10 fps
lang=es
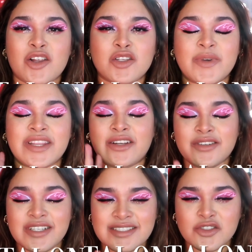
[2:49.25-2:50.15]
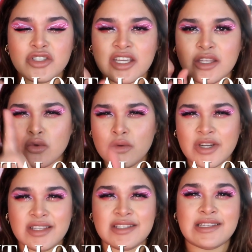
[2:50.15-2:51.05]
Los pantalones, yo sé que tú
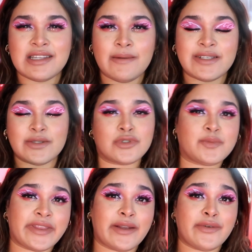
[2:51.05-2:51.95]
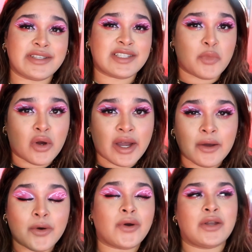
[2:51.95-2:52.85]
invertiste tal vez en unos pantalones tipo
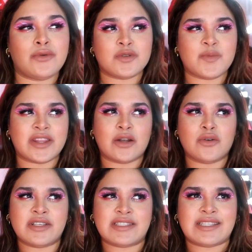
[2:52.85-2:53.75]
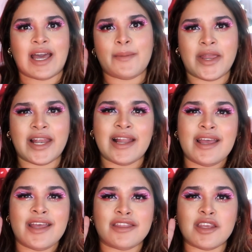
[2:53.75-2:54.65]
cargo, en unos pantalones camel
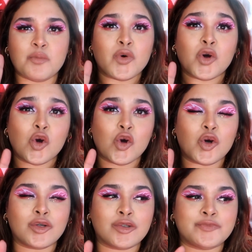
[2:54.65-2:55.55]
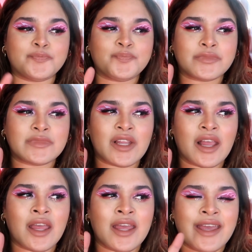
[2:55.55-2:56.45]
tipo
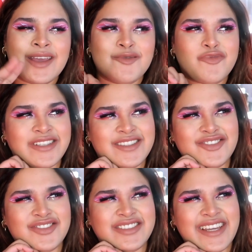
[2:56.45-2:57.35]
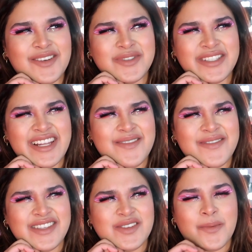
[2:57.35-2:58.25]
pues no sé cómo se le
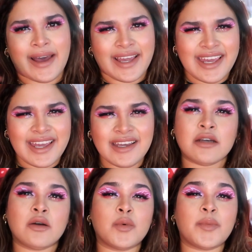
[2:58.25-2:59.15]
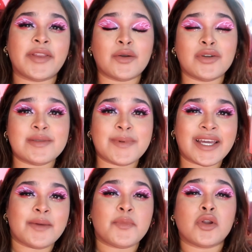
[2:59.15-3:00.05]
llama eso, baggy, como pantalones baggy